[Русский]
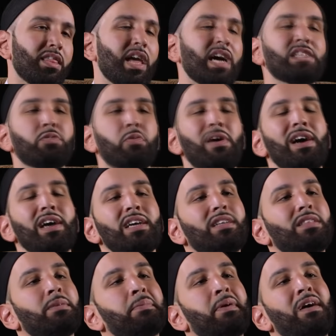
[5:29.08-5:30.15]
Поэтому
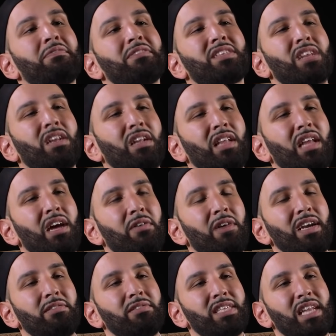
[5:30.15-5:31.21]
пророк, мир ему и
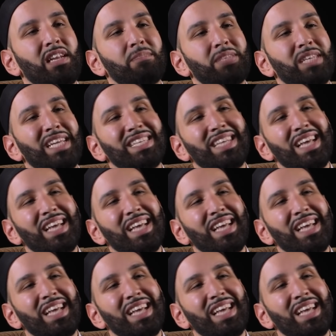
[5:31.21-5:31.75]
благословение, сказал,